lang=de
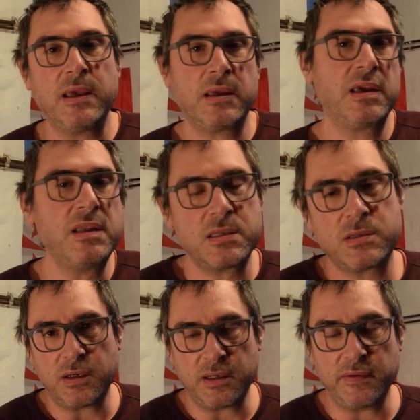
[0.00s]
hin
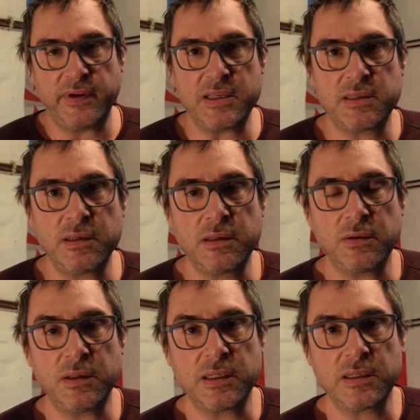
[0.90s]
einer westlichen
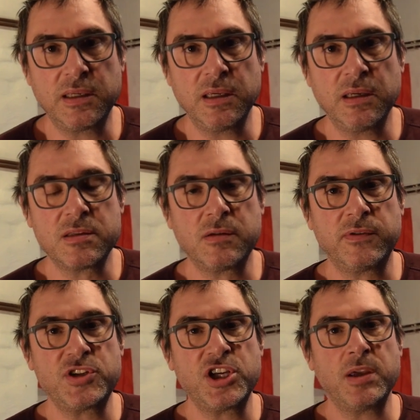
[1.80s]
Oligarchie zu
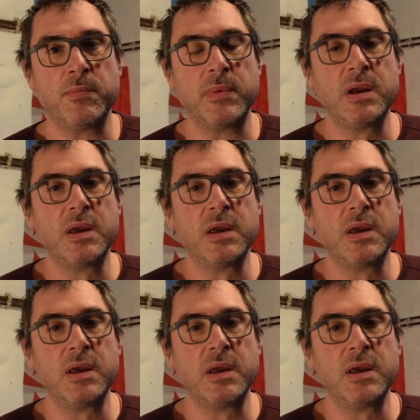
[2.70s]
verschieben.